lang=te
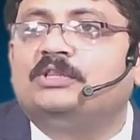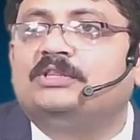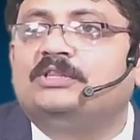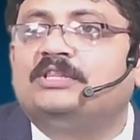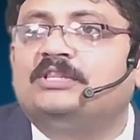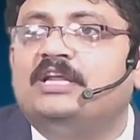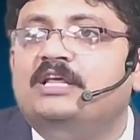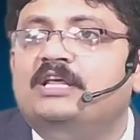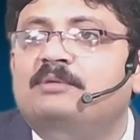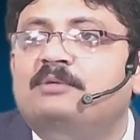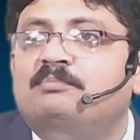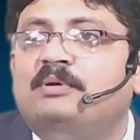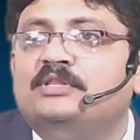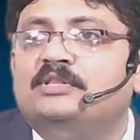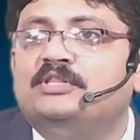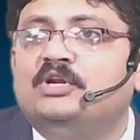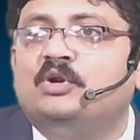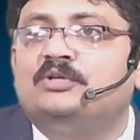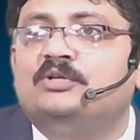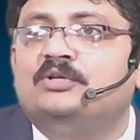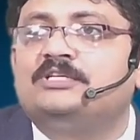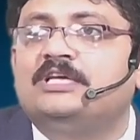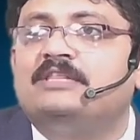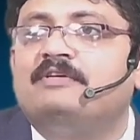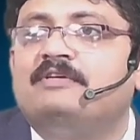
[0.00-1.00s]
క్రొత్త
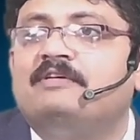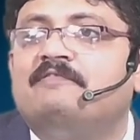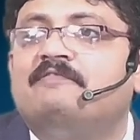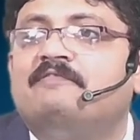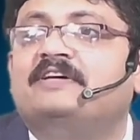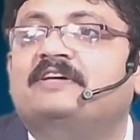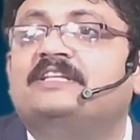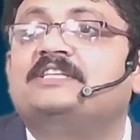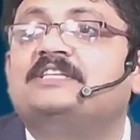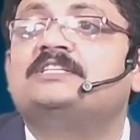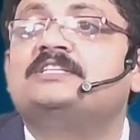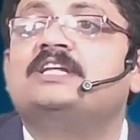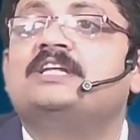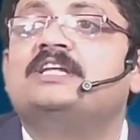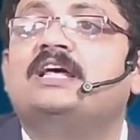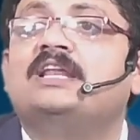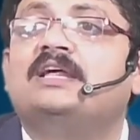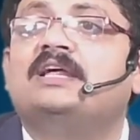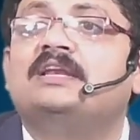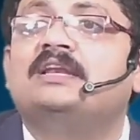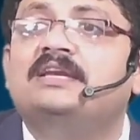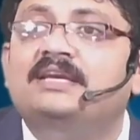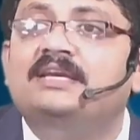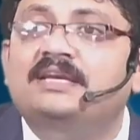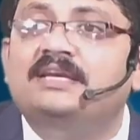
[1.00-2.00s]
నిబంధనలు చదివే
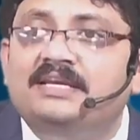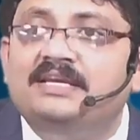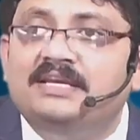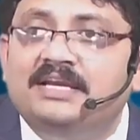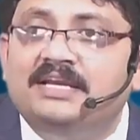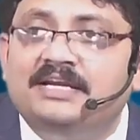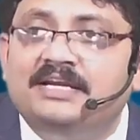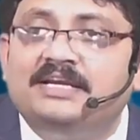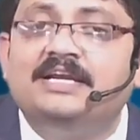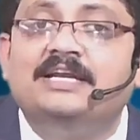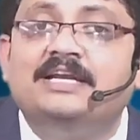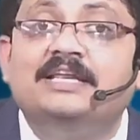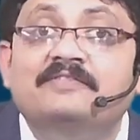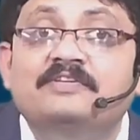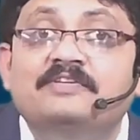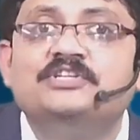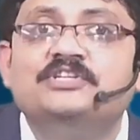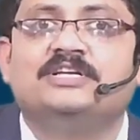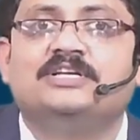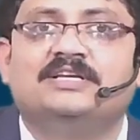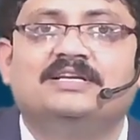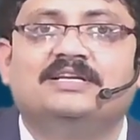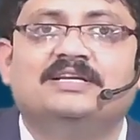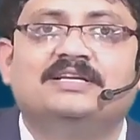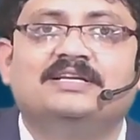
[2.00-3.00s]
వచనాలన్నిటి
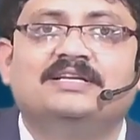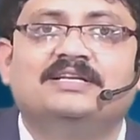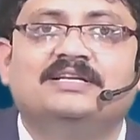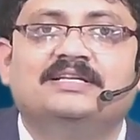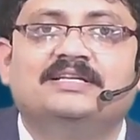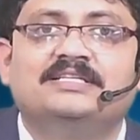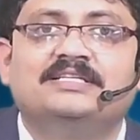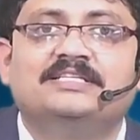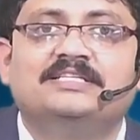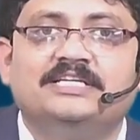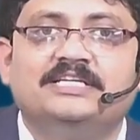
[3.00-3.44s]
డివిజన్